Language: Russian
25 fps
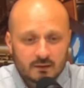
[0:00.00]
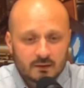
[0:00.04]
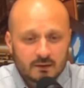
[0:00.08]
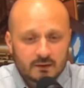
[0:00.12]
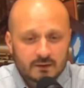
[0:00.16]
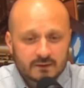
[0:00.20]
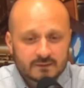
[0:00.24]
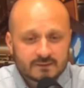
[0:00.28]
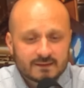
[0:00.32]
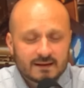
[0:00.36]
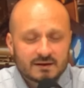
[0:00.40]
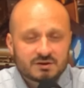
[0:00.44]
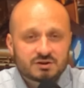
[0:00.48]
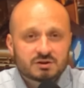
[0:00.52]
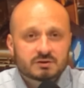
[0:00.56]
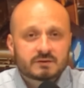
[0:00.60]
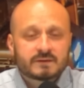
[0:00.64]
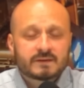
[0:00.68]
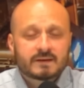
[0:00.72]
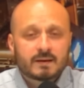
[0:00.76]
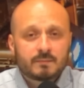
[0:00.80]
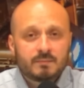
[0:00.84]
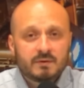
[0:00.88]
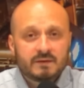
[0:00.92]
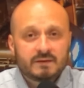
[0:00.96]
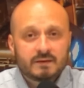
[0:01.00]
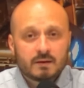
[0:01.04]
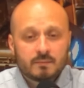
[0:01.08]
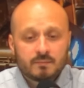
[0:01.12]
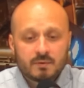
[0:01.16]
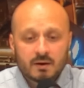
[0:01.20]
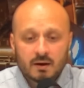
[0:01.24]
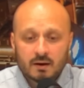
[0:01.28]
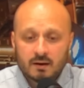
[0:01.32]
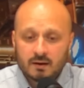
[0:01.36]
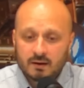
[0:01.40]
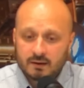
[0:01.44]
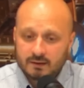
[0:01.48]
Значит, с
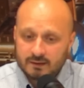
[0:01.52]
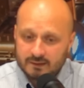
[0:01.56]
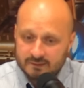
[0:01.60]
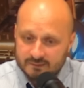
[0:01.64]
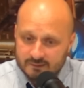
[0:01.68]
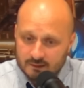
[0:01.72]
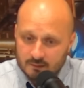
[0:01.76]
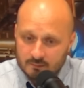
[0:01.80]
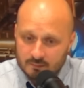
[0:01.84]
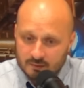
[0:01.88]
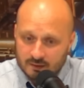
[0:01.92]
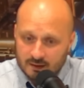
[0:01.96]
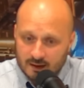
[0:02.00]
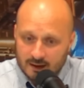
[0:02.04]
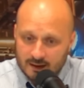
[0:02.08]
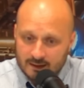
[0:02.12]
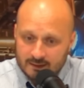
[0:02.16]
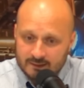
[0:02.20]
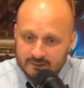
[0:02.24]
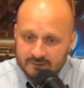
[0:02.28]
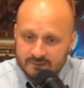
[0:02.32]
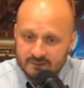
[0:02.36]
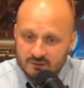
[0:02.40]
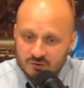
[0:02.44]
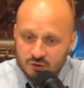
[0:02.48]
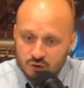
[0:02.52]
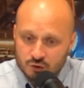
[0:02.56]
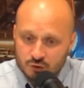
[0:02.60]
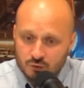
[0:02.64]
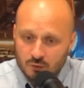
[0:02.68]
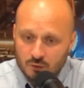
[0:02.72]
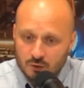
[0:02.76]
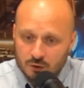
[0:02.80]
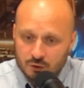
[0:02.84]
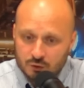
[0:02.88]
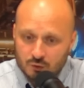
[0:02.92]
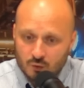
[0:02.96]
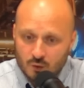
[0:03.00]
комиссиями разобрались, что
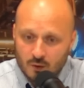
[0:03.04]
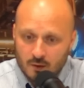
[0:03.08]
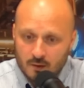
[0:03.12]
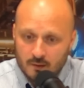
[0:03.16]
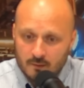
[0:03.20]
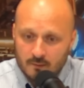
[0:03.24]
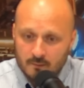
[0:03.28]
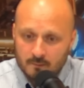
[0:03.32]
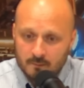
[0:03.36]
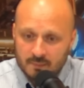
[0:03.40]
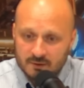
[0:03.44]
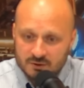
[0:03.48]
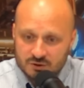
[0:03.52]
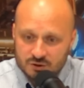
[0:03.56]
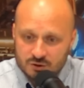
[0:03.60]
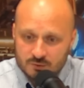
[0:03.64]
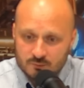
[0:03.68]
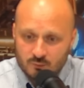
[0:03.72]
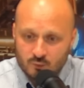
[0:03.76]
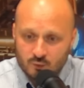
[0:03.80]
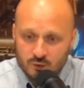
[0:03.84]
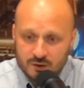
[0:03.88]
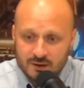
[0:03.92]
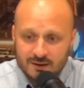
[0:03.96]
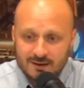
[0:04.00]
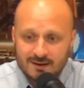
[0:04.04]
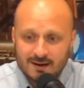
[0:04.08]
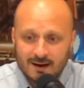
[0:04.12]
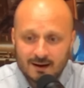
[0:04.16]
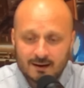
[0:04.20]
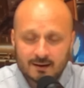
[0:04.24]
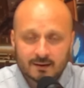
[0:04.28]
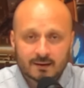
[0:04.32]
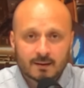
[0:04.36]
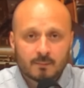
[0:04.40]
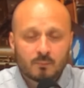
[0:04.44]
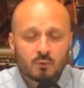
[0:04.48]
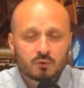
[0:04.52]
кто, почему и как
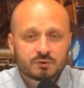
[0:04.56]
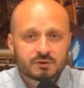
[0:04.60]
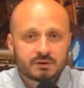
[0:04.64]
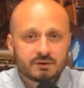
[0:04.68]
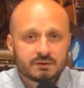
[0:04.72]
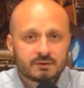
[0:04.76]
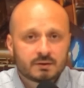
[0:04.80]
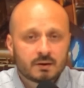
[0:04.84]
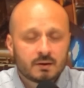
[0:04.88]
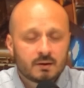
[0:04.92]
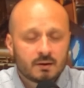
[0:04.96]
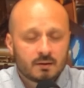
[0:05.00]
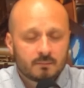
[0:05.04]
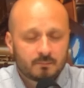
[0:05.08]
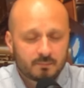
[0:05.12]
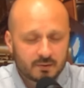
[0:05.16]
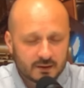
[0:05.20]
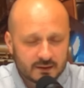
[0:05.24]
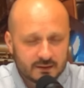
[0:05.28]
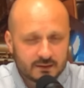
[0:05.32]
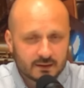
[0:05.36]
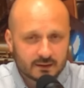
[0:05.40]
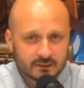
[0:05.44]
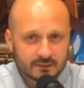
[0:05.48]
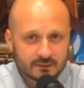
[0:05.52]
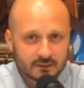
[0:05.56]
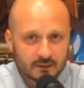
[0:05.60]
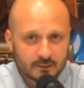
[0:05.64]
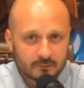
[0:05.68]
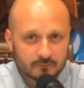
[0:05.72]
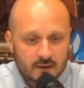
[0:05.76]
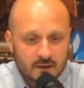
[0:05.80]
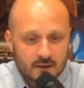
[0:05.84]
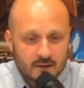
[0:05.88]
работает, понятно.